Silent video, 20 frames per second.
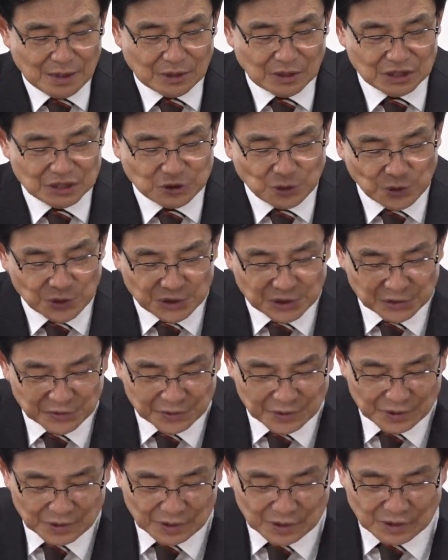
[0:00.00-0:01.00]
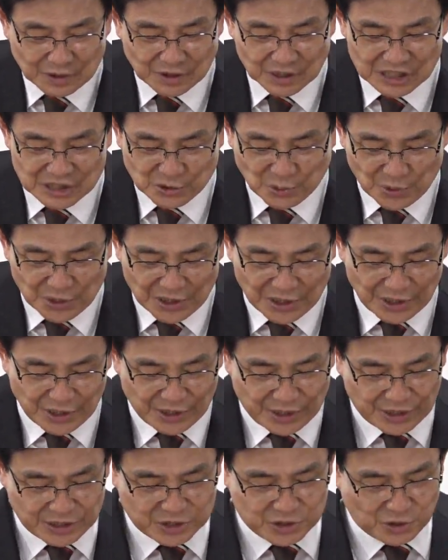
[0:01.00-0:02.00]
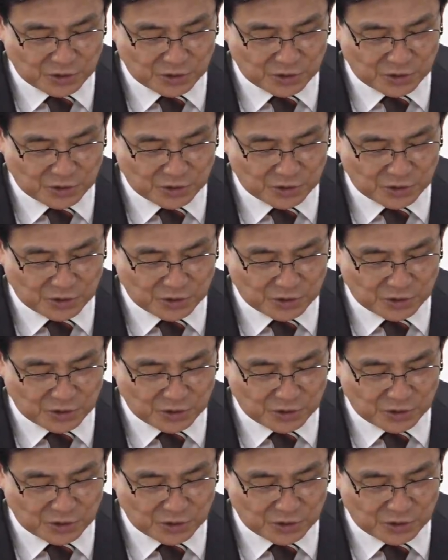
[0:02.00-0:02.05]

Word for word: 그리스도인은 그리스도의